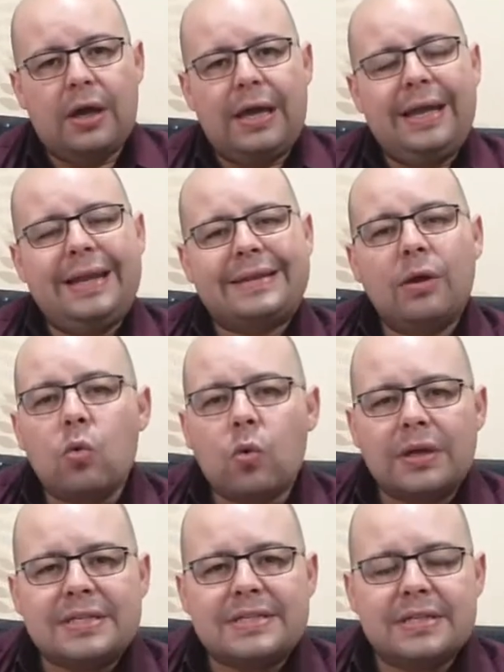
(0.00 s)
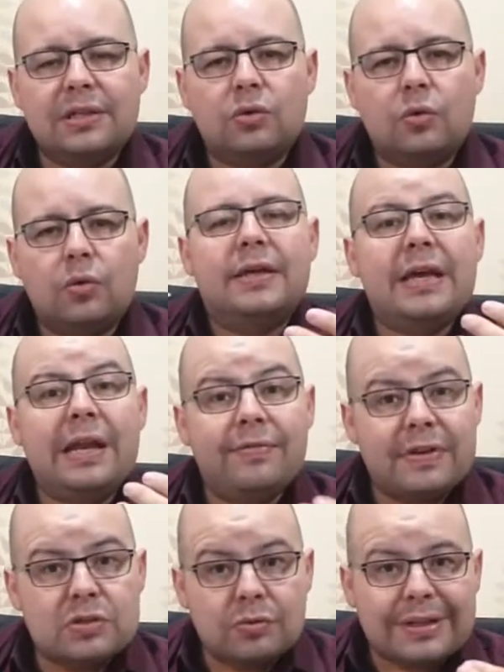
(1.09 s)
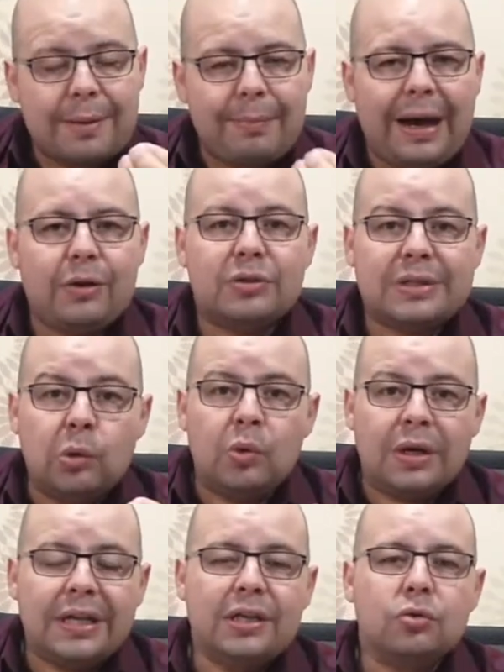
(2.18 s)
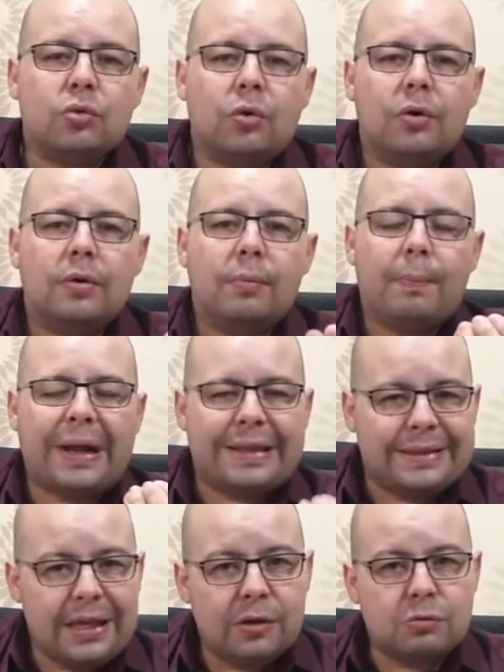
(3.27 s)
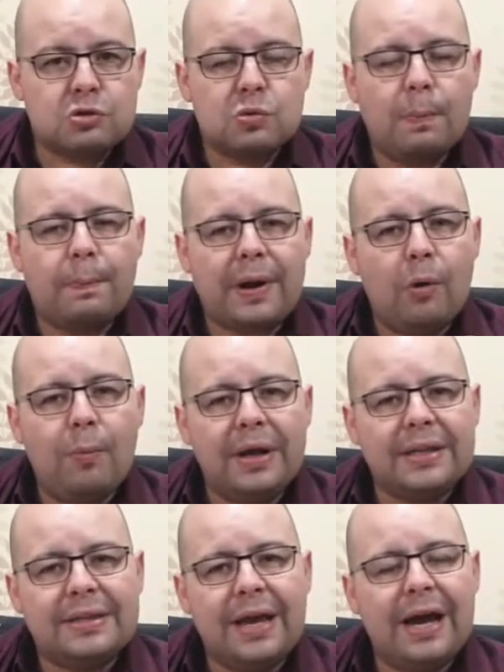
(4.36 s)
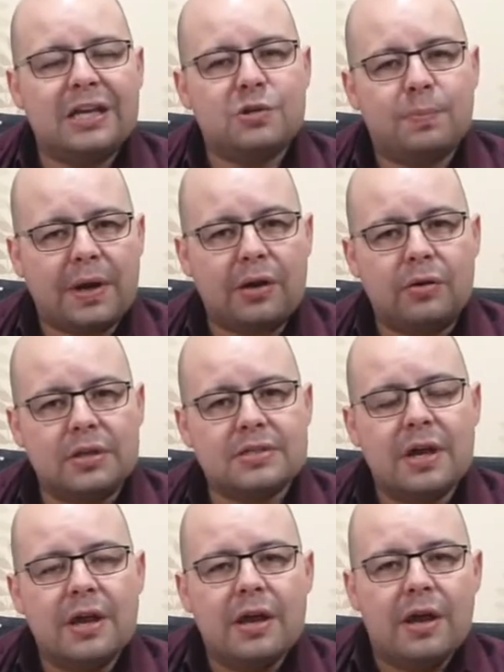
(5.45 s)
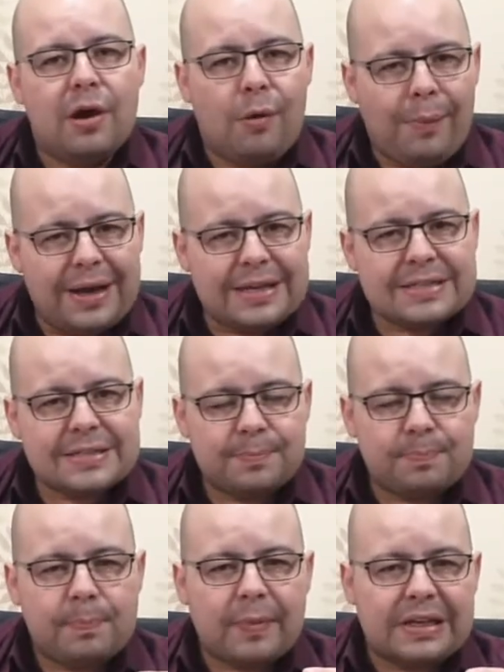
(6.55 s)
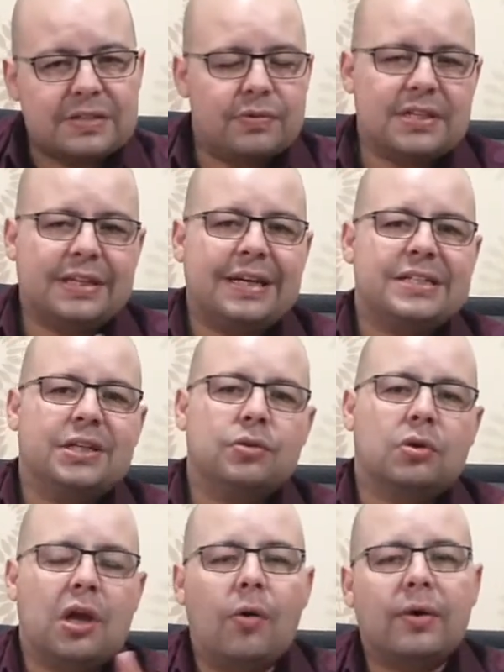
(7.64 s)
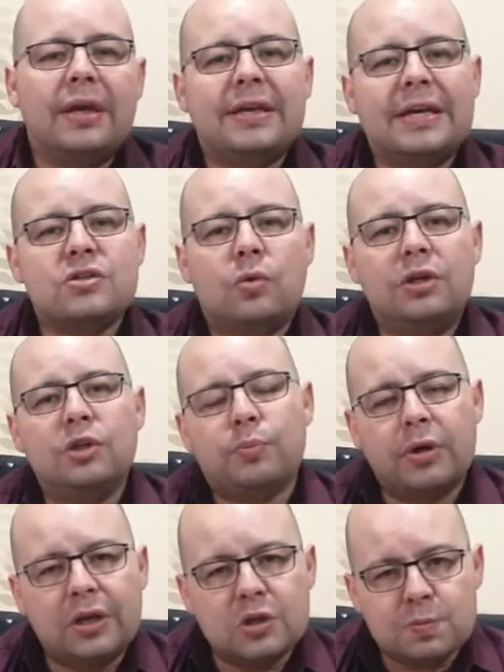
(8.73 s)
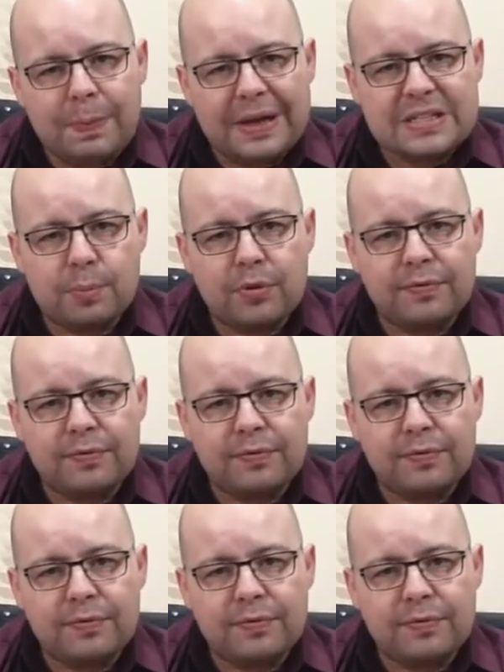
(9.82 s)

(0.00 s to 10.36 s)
ele é tão conhecido e ele fez um trabalho tão lindo para Deus, para a humanidade, para nós. Mas se você está achando que alguém que é escolhido por Deus passa por